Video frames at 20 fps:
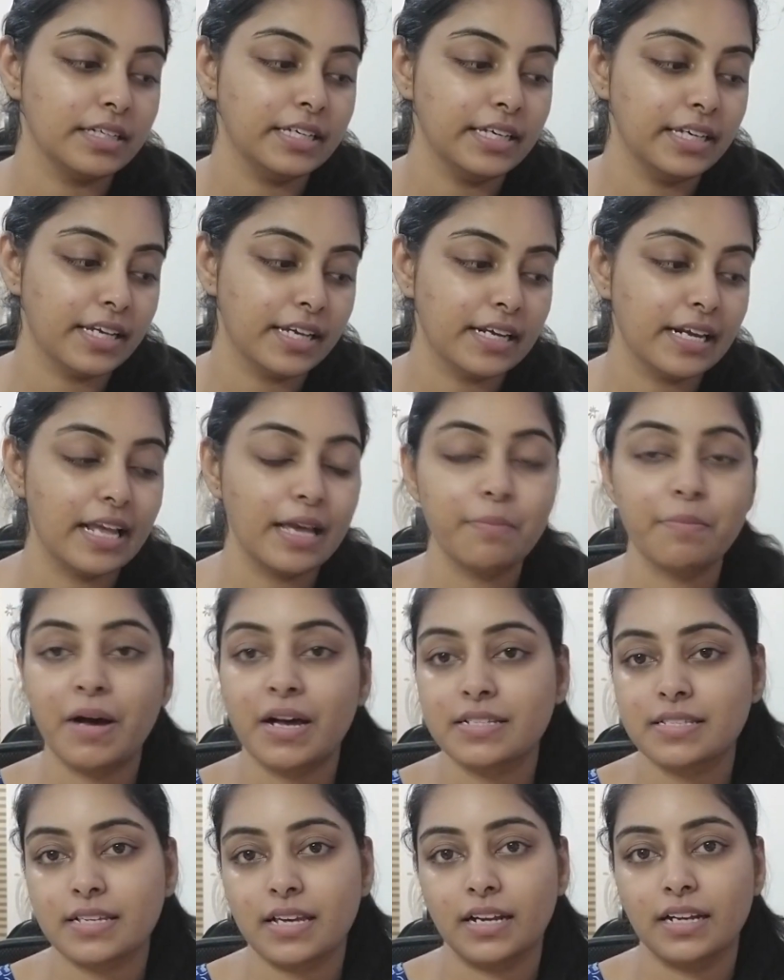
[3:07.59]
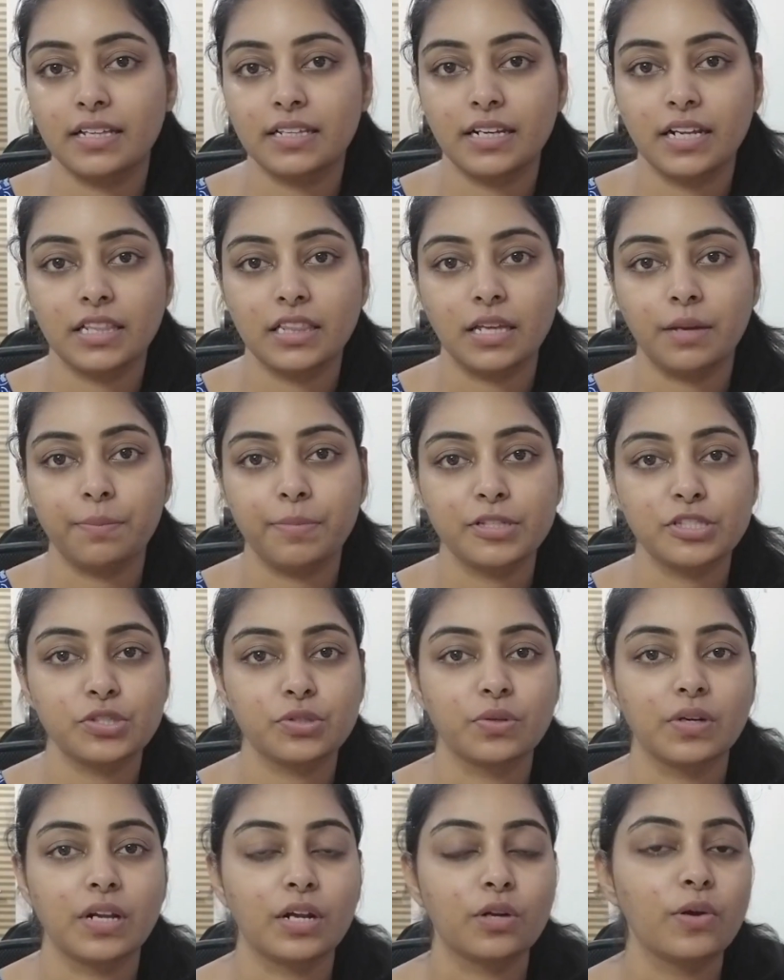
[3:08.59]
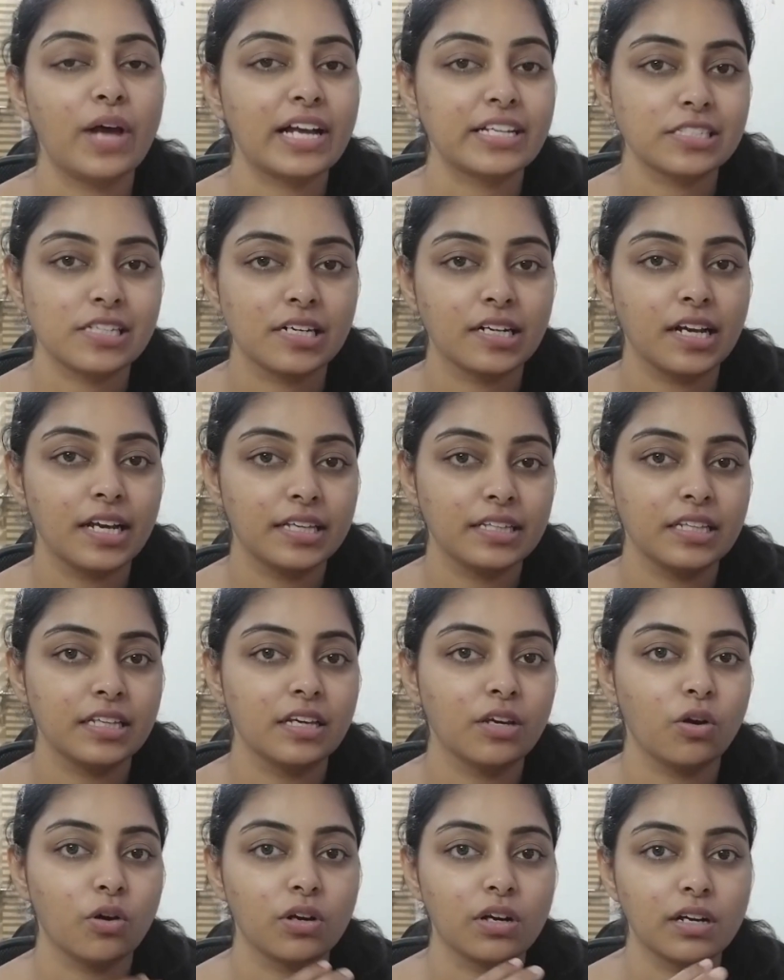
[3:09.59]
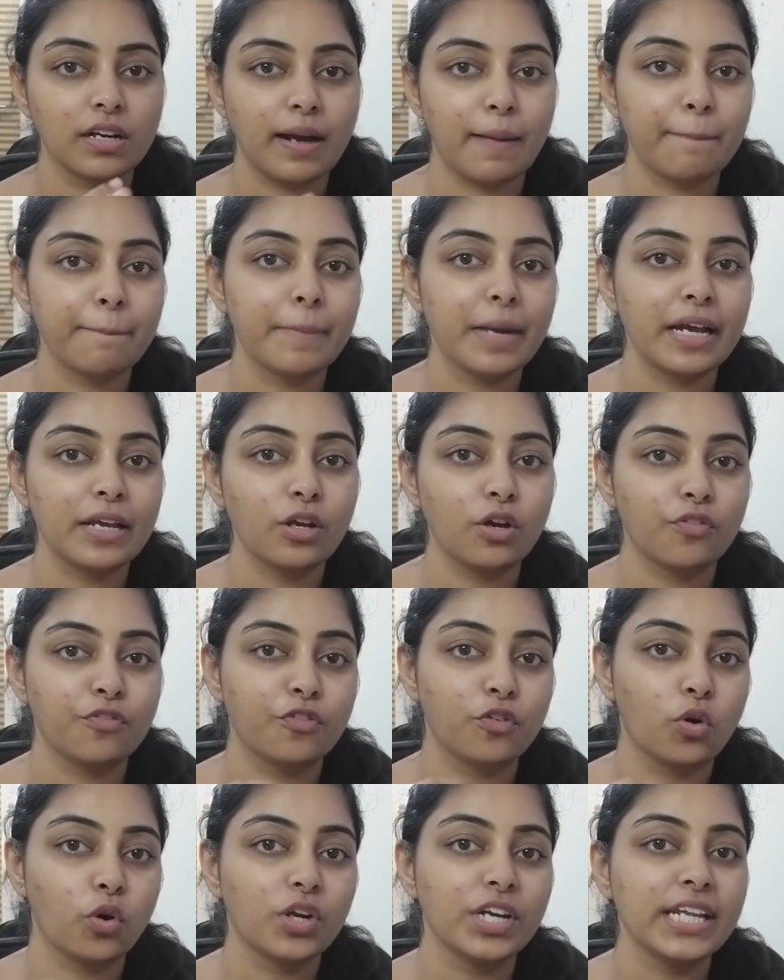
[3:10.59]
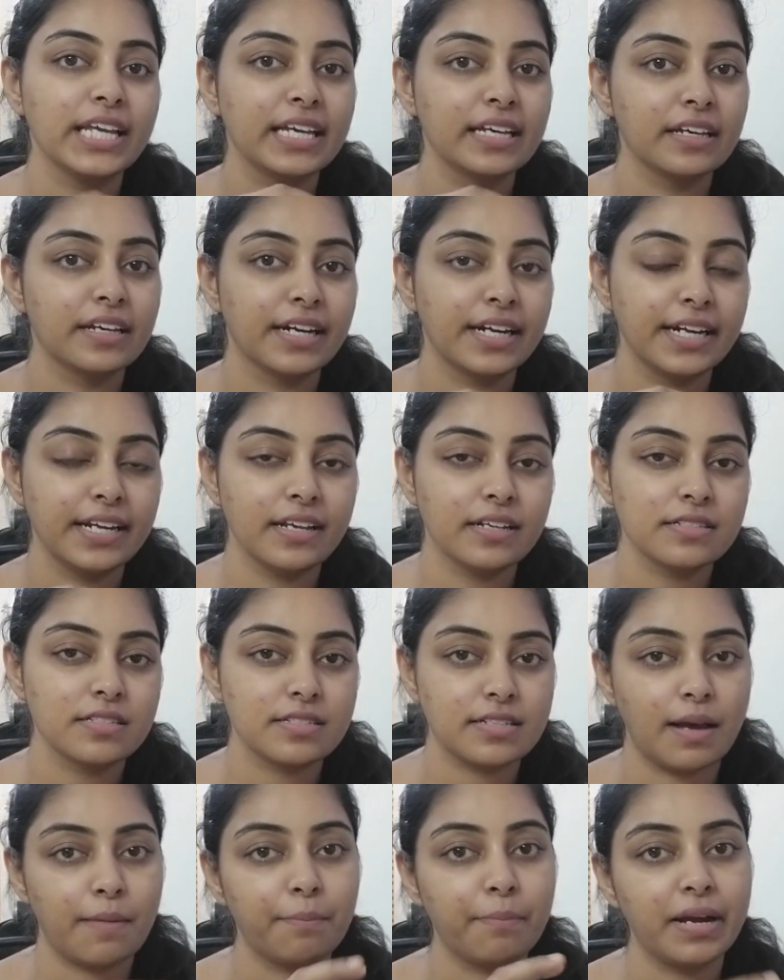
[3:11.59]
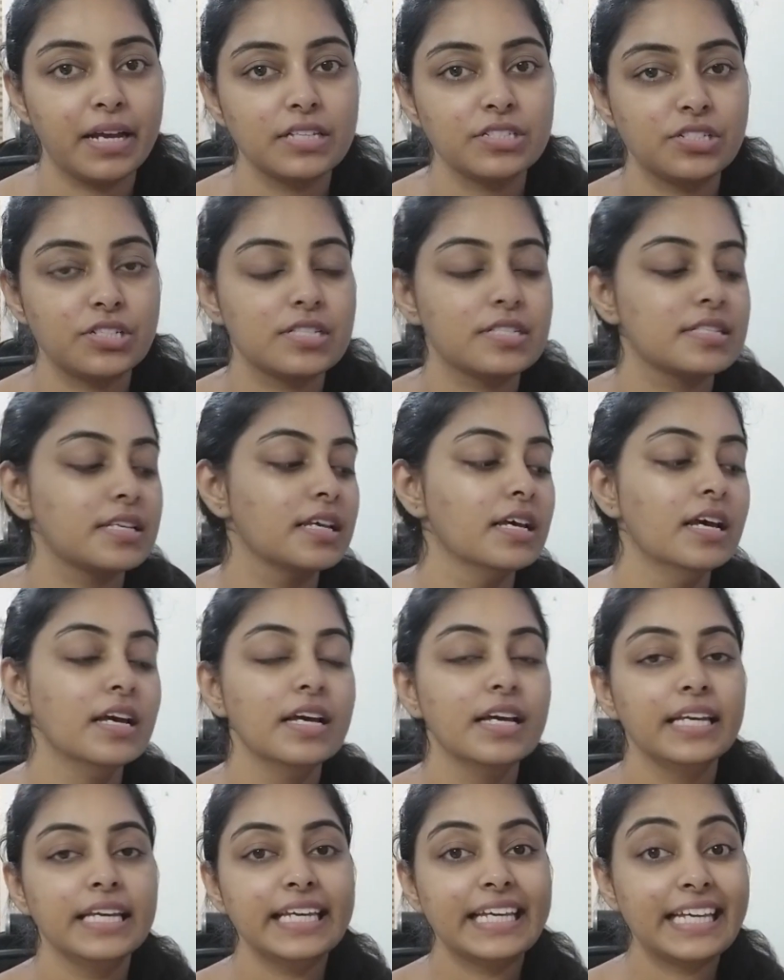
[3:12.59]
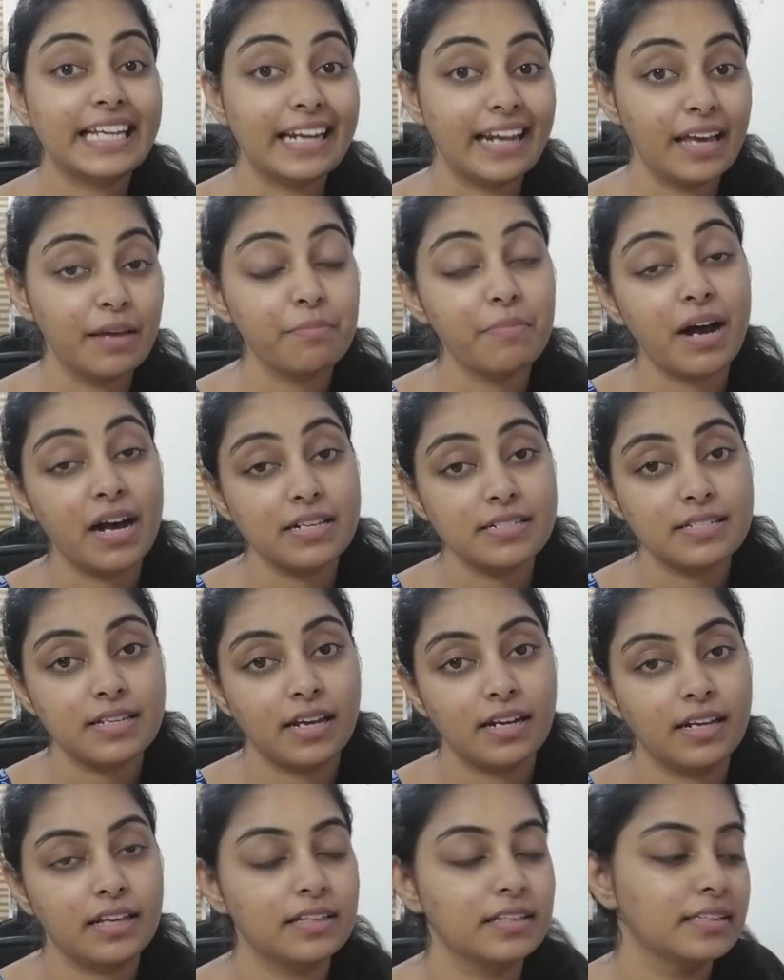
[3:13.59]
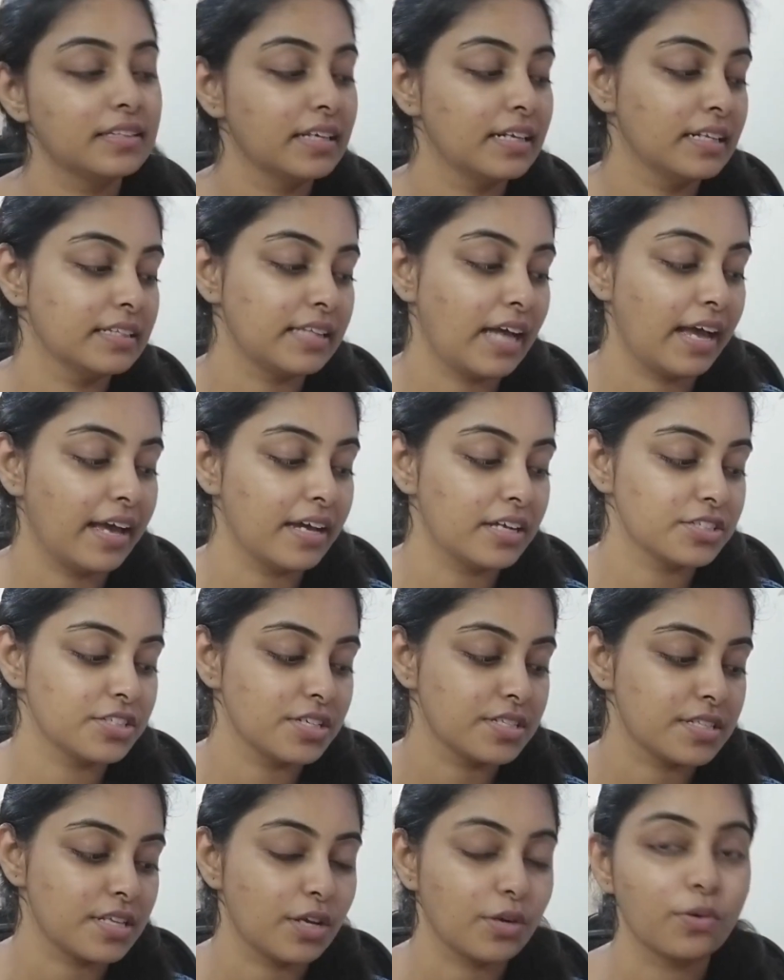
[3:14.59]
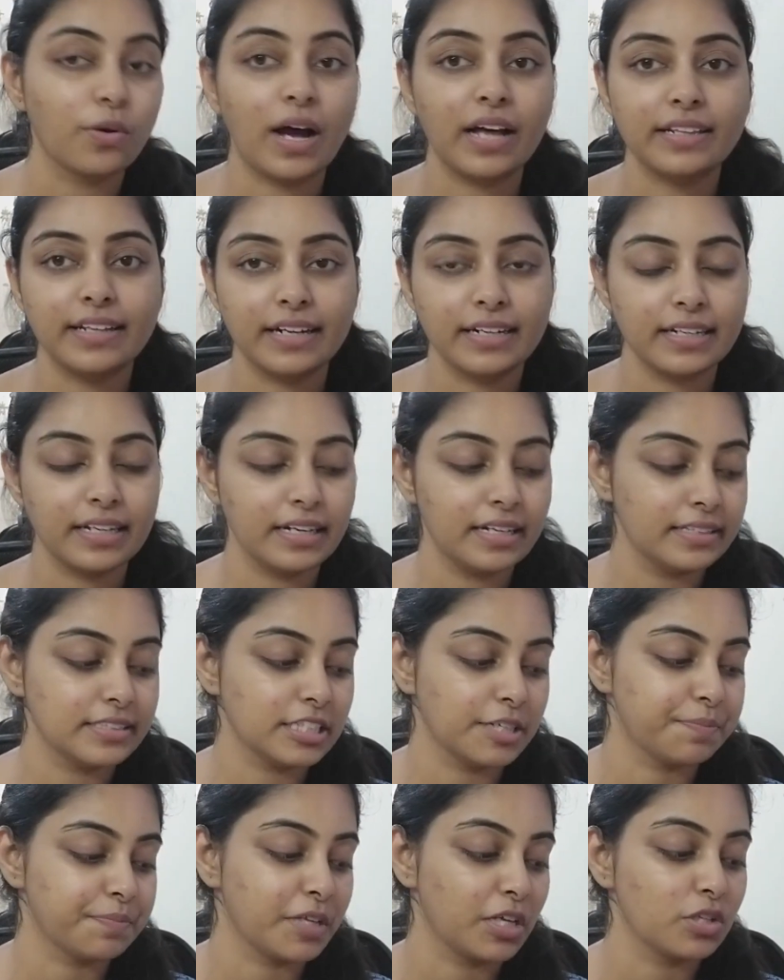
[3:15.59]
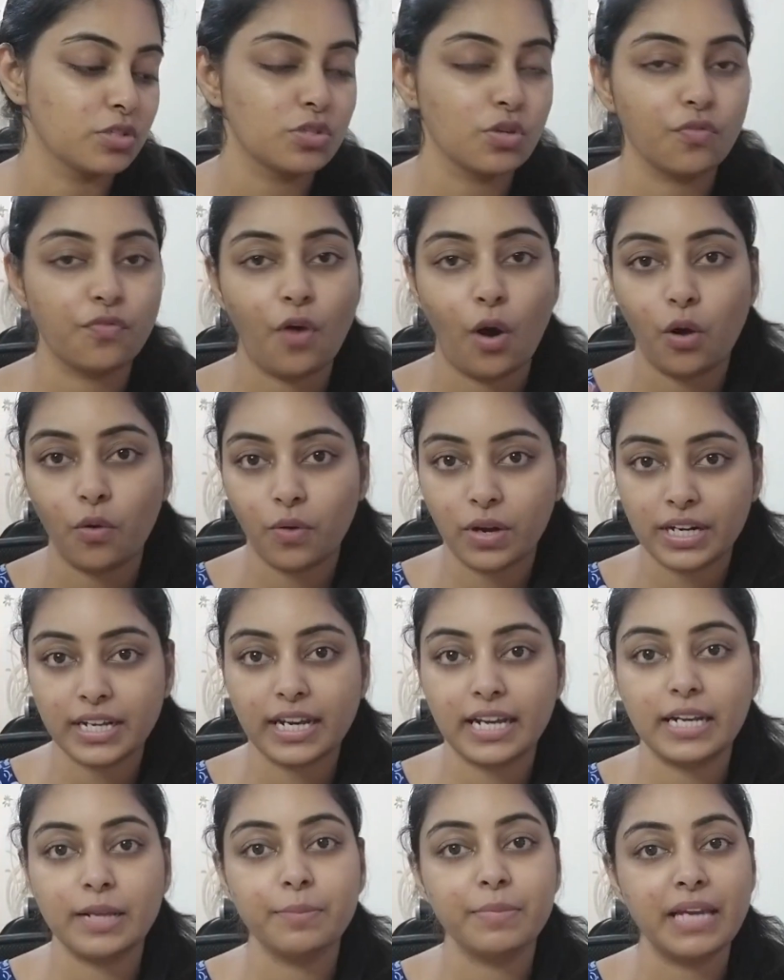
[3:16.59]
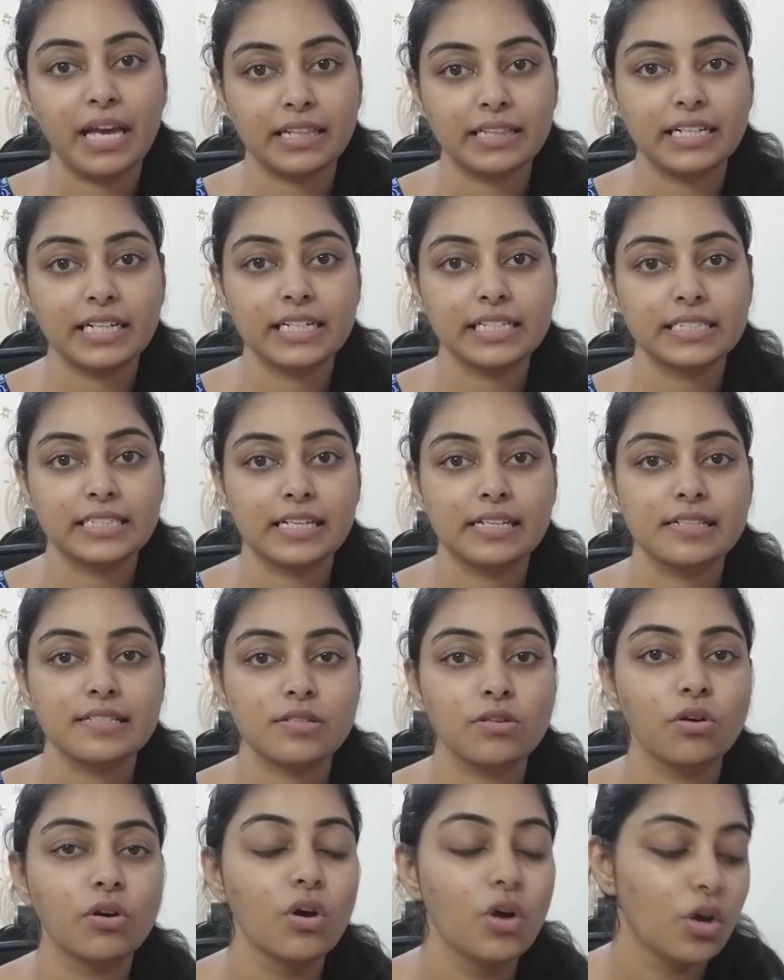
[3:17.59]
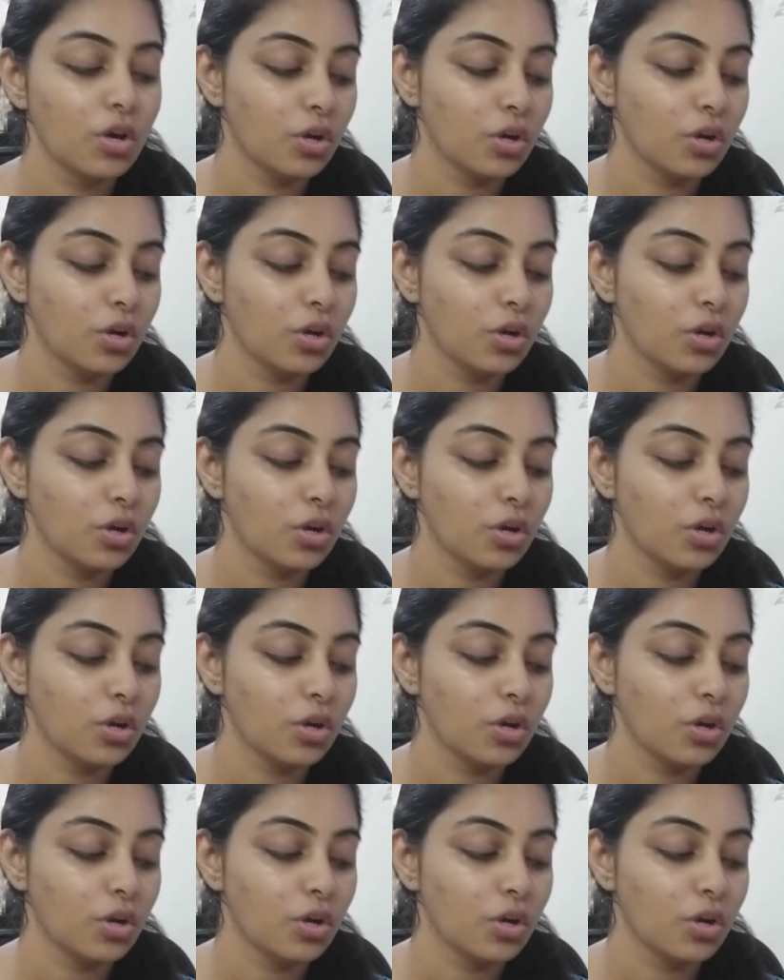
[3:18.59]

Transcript: ఈ క్లే మాస్క్ అనేది నేను తెప్పించుకున్నాను యాక్చువల్గా ఇది ఒక కంబైన్ ఆఫ్ కొన్ని ఇంగ్రీడియంట్స్ కంబైన్ చేసి ఈ క్లే మాస్క్ అనేది దీన్ని తయారు చేశారు అదేంటనేది చెప్తాను సో ఫావ్ అనగానే మీ అందరికీ తెలుసు